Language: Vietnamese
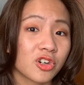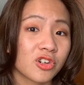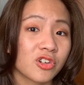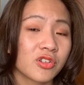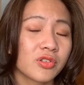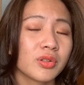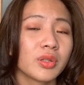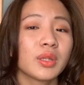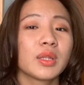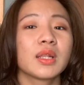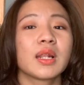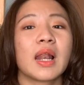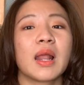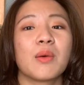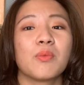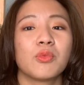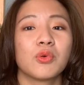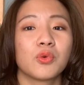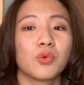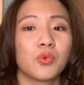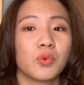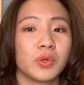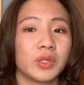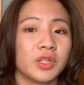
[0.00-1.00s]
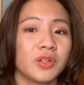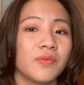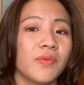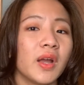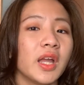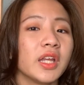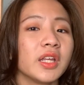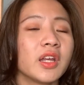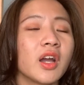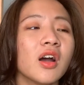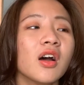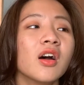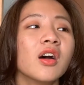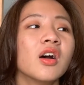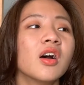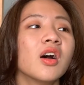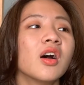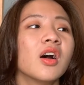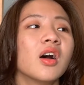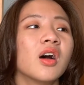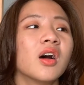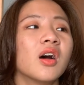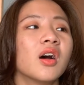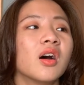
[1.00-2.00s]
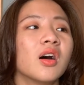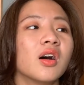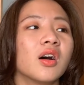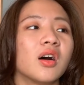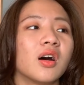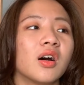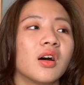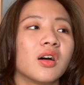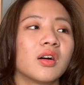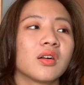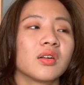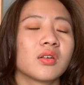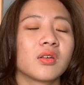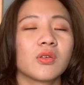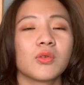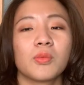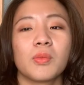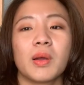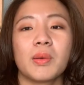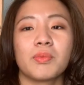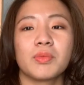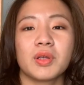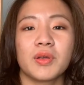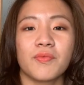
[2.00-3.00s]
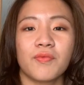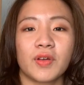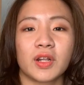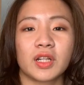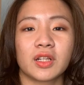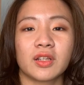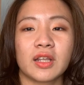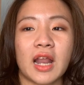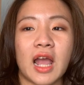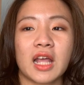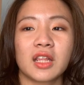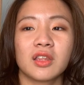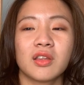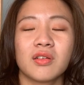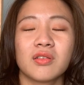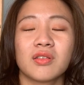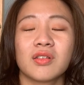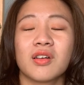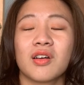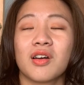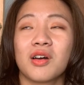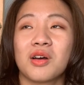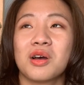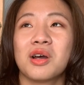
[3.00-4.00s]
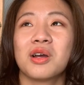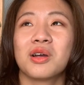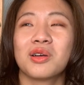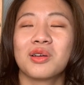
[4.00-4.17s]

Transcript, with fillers: Girls là một cuốn như vậy nhá uh, cũng là một nhân vật đã từng uh,